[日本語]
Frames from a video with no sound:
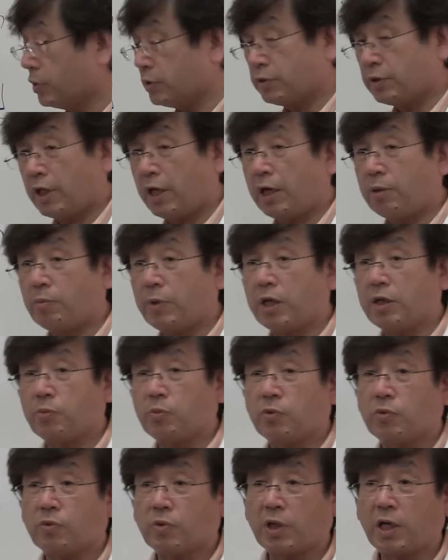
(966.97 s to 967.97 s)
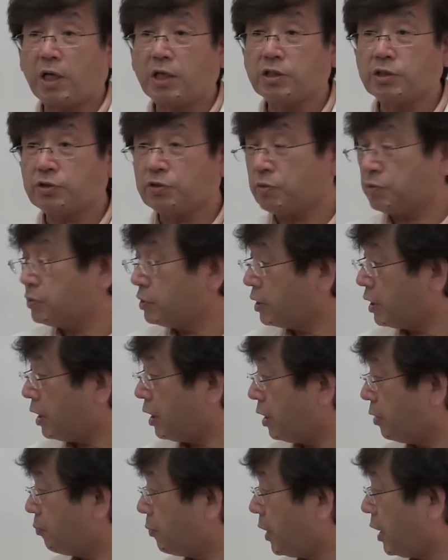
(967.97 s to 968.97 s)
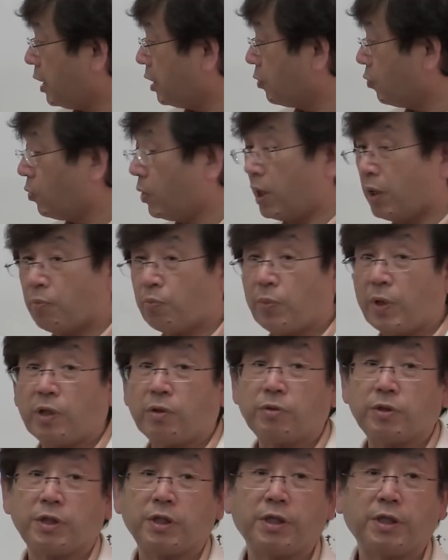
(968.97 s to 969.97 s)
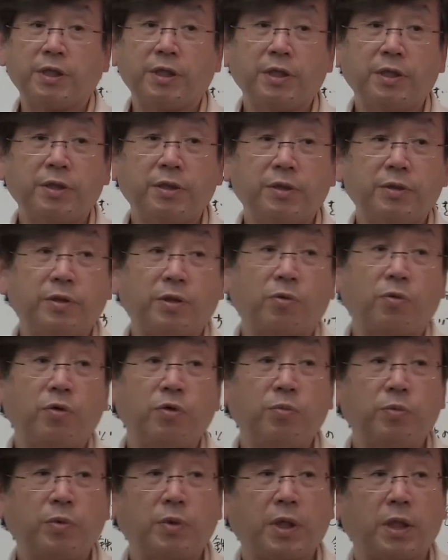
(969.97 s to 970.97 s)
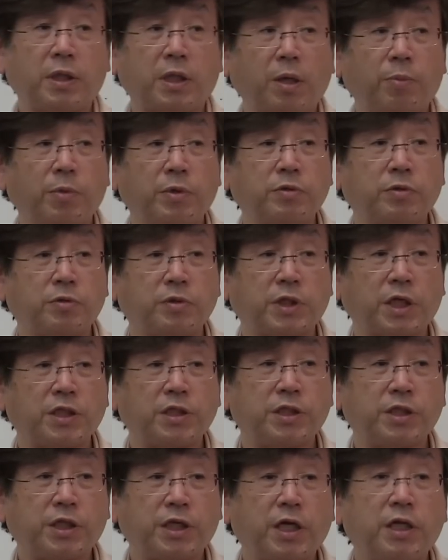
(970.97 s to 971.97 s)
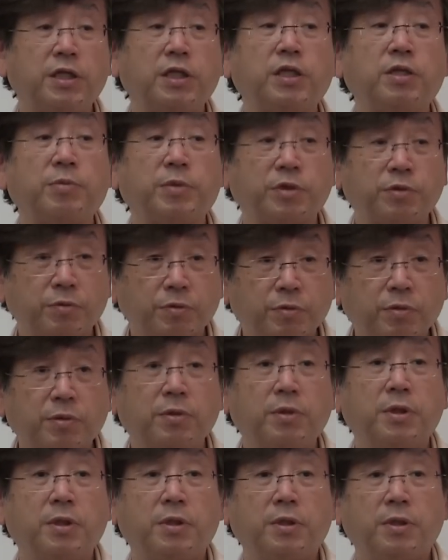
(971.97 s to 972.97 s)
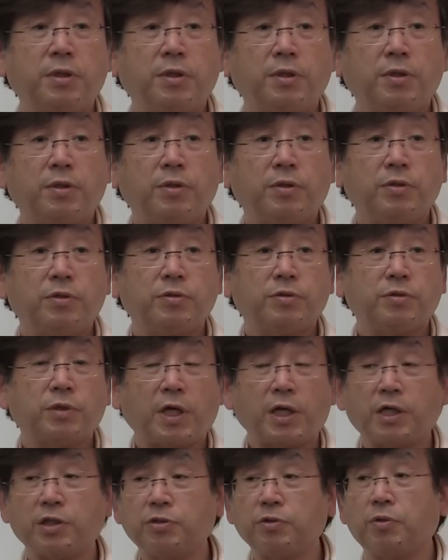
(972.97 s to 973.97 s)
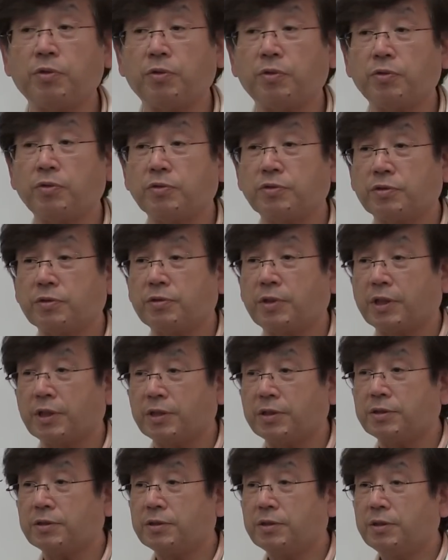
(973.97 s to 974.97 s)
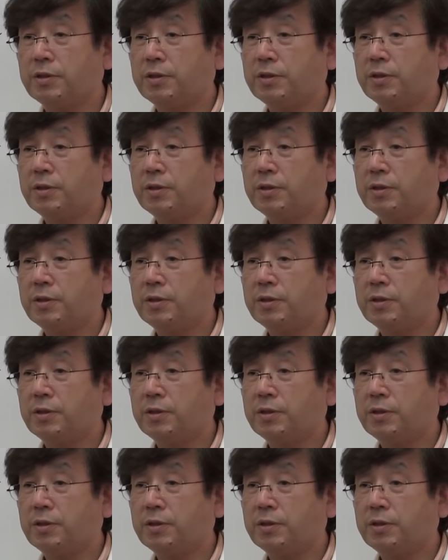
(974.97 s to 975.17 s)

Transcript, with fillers: ですね甘いもの間食系パンご飯麺類でこういうものは食べるのを差し控えていきましょうという話をこうするわけです。